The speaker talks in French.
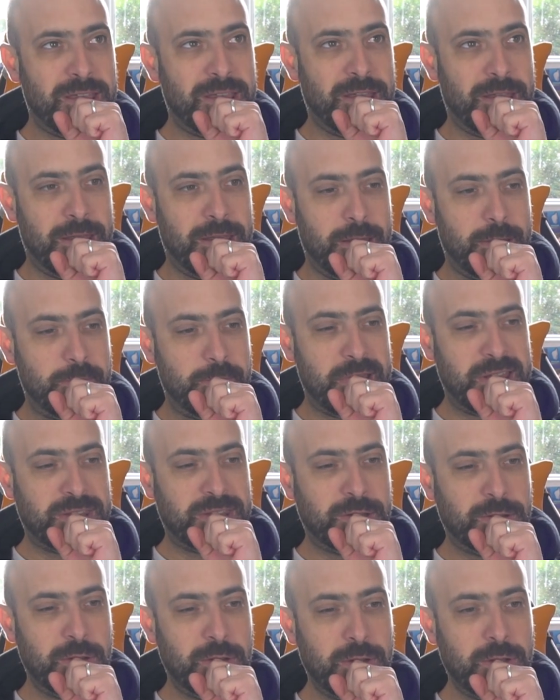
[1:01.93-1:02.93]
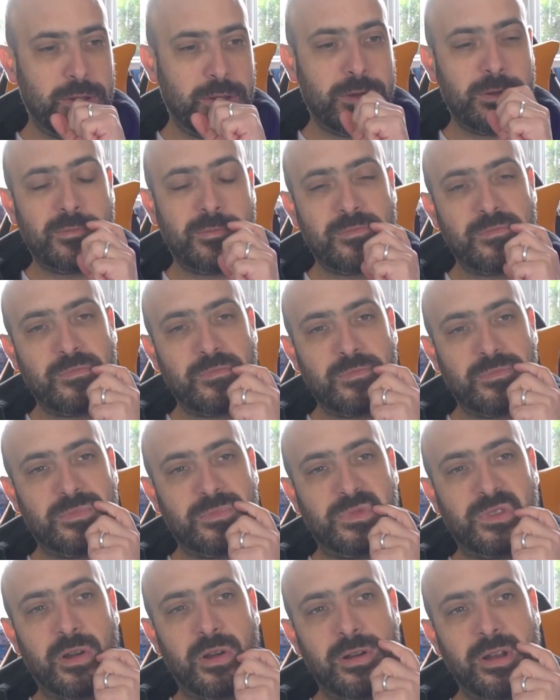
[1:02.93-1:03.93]
Euh, parce que
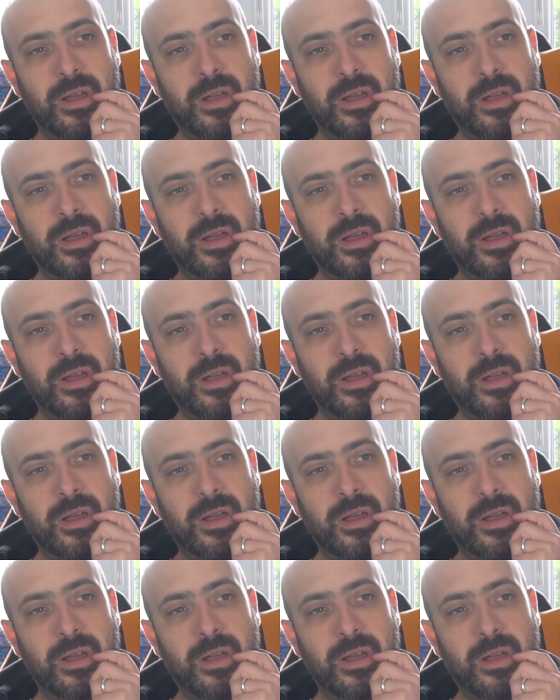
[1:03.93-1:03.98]
dans